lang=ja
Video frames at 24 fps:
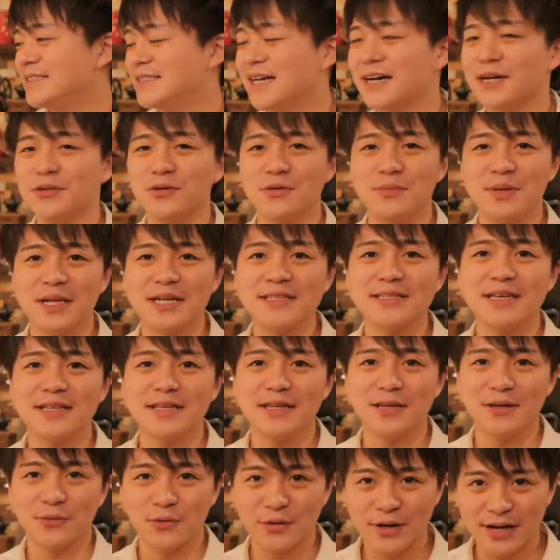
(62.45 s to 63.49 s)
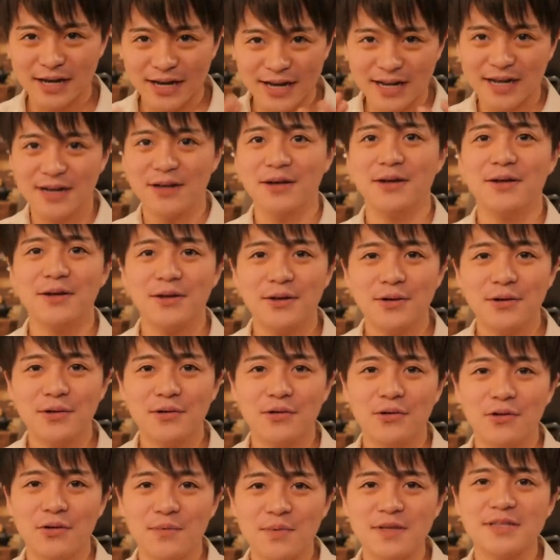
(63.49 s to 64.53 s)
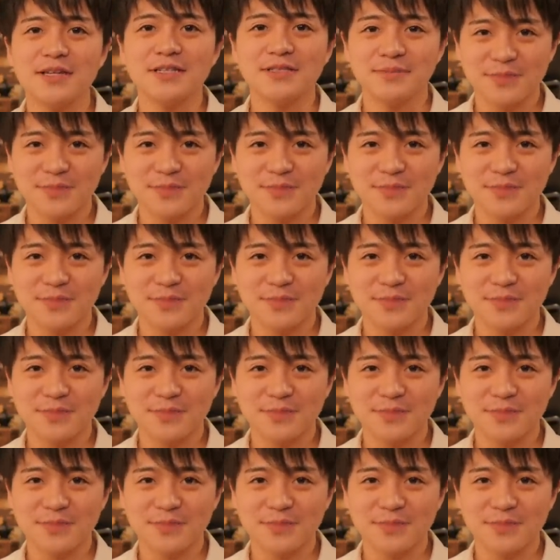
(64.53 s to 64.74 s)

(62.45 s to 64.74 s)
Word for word: じゃあ、あの、皆さんにこれからお見せ